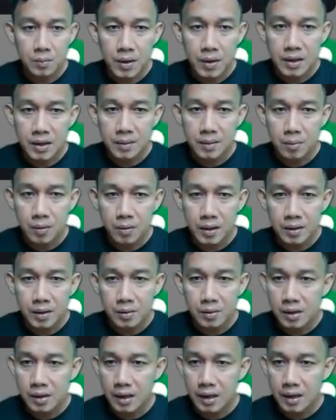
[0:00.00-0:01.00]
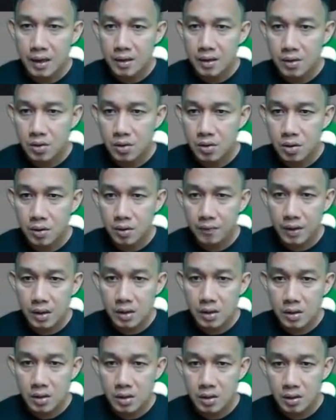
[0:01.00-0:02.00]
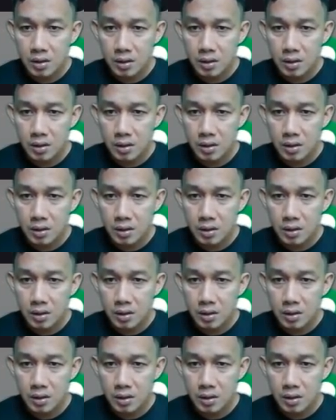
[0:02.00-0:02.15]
pwede po kayo sa surveys.